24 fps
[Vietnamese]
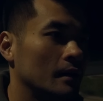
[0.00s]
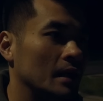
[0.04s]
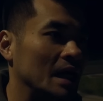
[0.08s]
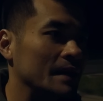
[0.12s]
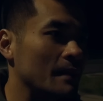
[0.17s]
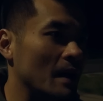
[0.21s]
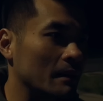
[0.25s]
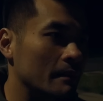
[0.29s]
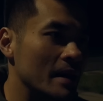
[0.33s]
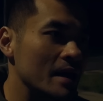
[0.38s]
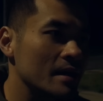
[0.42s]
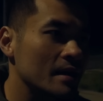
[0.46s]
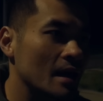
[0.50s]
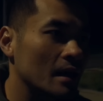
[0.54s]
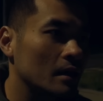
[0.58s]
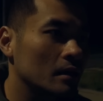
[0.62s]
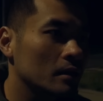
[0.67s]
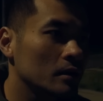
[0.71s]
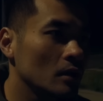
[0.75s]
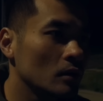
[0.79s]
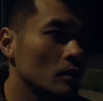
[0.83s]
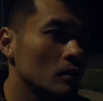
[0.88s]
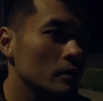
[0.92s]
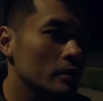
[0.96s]
Các bạn biết nha,
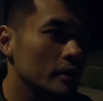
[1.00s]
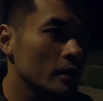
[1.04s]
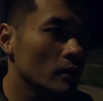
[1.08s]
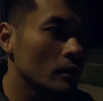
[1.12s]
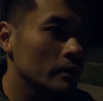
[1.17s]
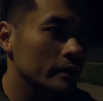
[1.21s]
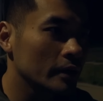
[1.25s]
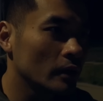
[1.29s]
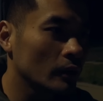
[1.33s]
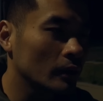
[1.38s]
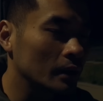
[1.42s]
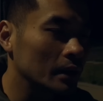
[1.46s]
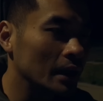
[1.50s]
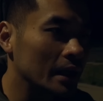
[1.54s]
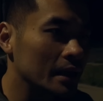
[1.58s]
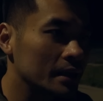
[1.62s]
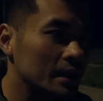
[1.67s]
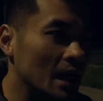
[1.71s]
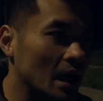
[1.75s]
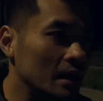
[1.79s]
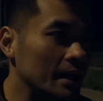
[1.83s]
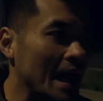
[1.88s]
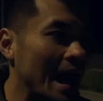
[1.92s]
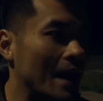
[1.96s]
dù clean
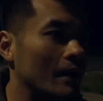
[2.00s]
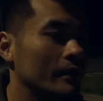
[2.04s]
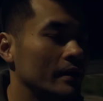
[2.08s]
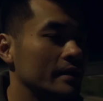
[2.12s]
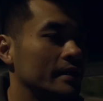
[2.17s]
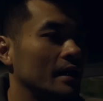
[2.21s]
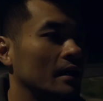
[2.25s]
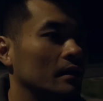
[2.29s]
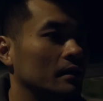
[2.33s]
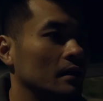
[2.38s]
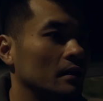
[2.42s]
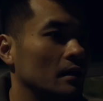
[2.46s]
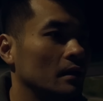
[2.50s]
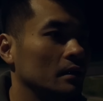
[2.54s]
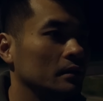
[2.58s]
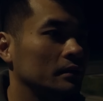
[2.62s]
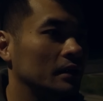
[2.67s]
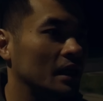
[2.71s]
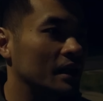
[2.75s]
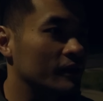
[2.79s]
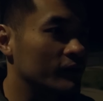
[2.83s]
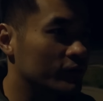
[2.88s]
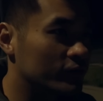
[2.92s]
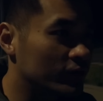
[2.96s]
cỡ nào đi chăng nữa
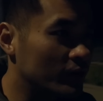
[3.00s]
thì